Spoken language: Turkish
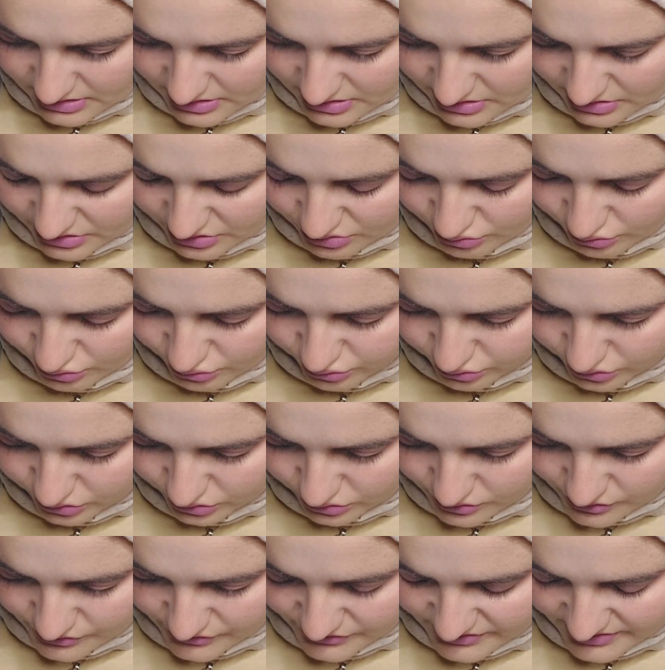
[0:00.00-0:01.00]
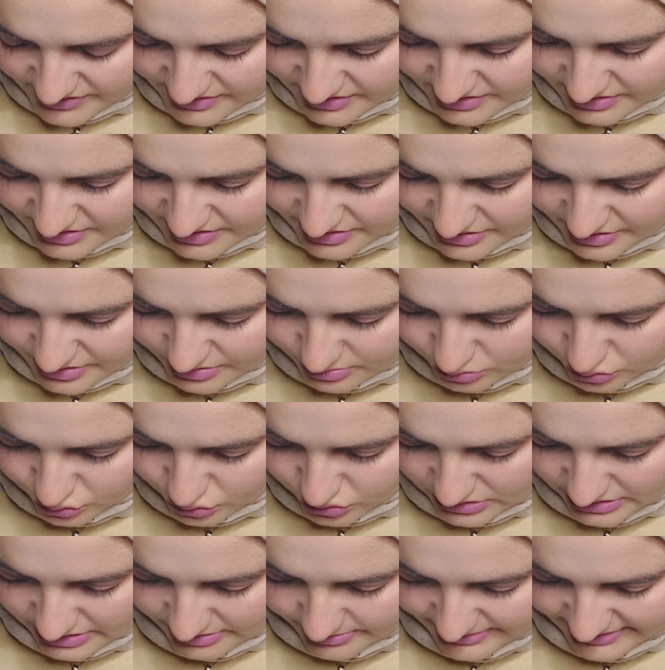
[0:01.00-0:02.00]
The Influencer.
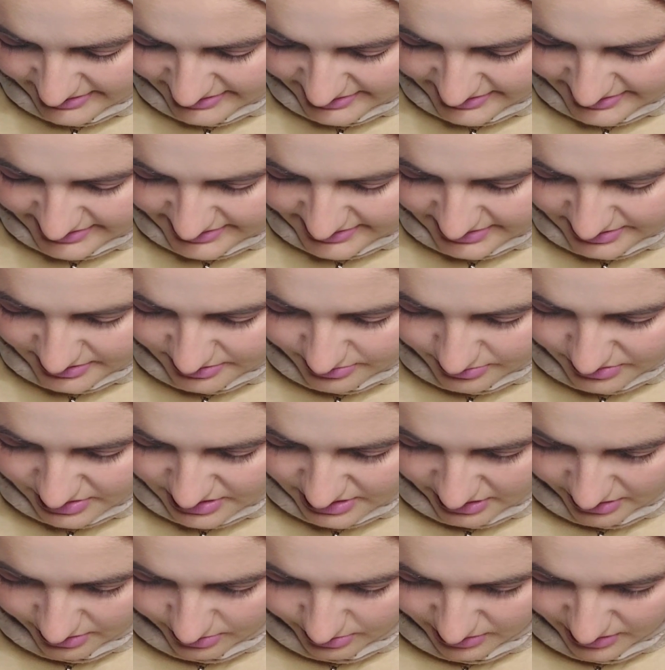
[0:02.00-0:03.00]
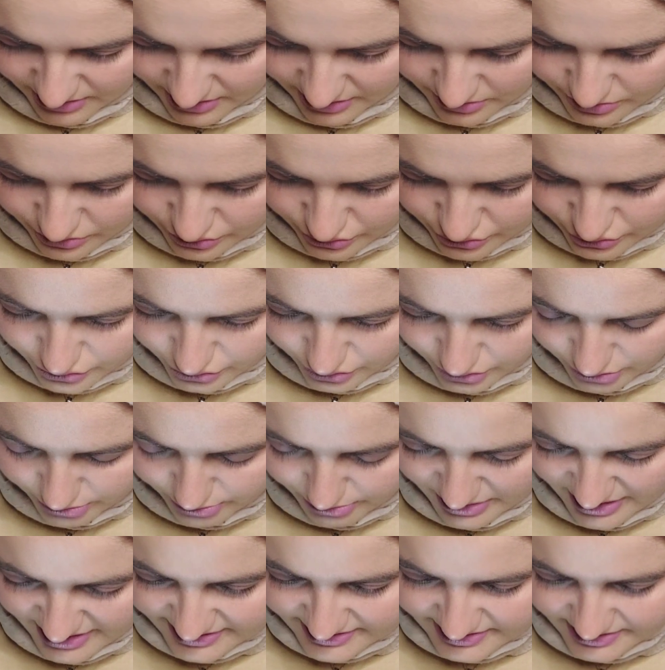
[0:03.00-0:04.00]
Bunları ben izledim galiba. Rüşör.
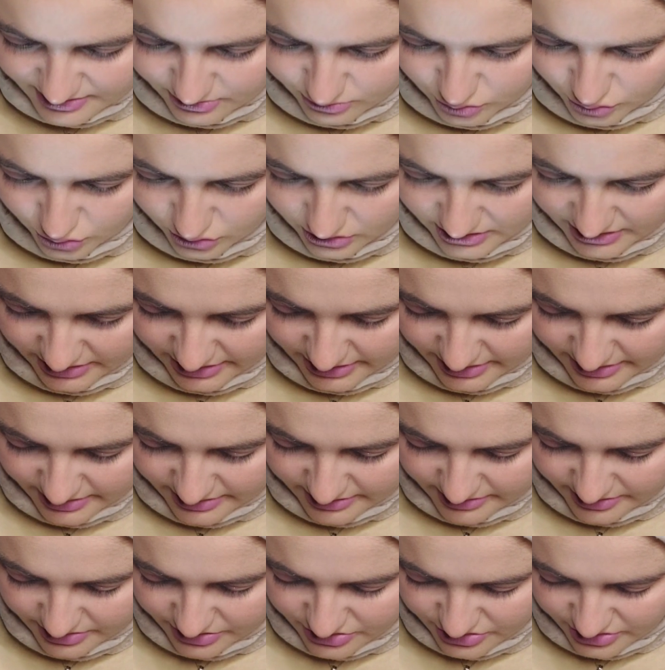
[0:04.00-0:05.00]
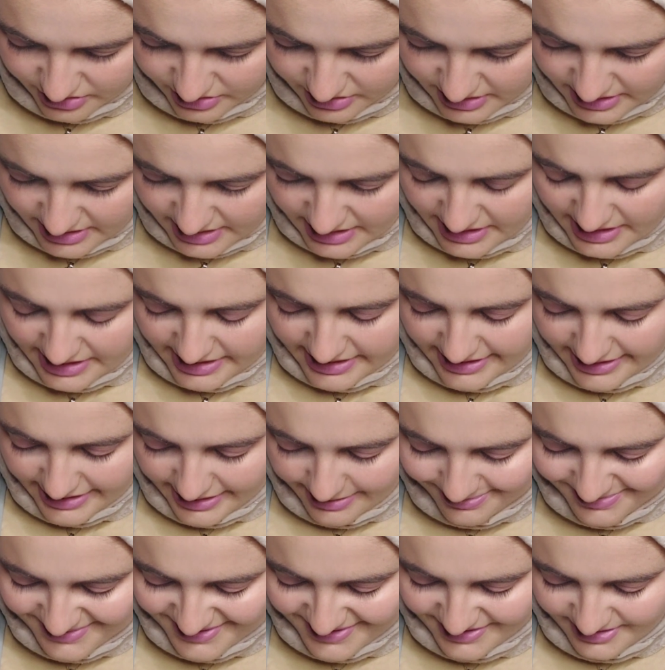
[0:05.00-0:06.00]
Baktık bunları arkadaşlar.
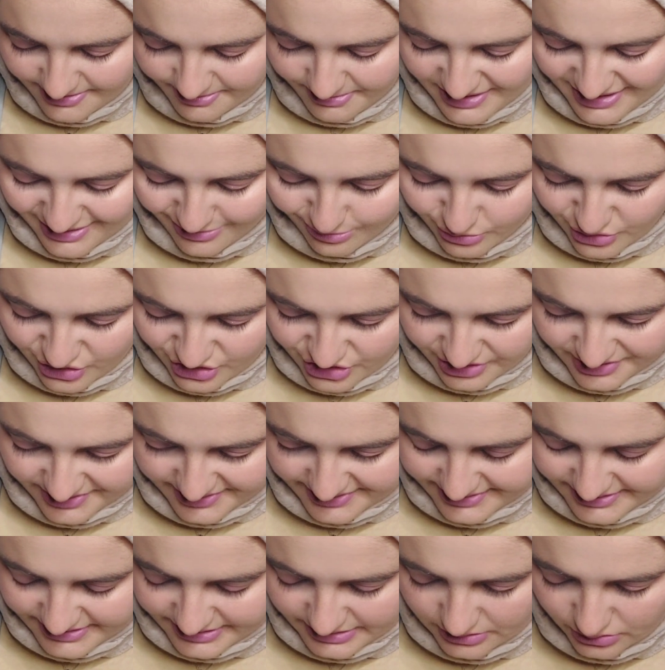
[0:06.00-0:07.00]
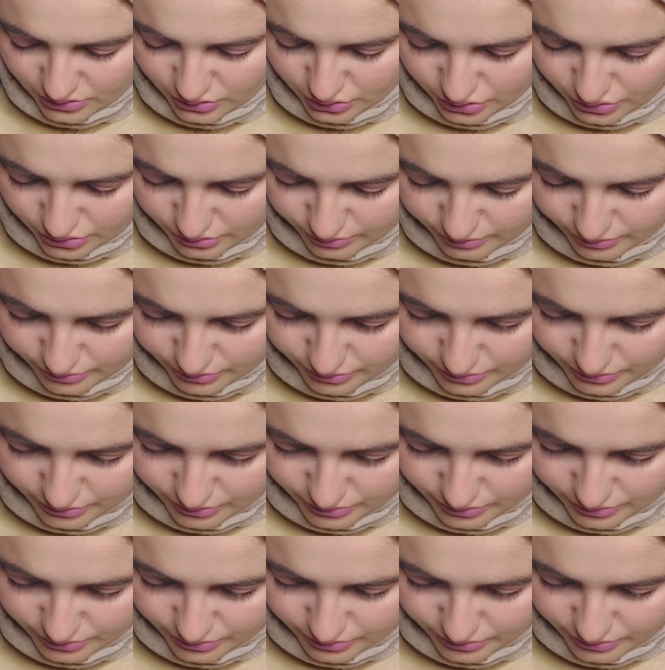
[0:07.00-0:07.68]
Hepsine bakmıştık hatırlıyorum.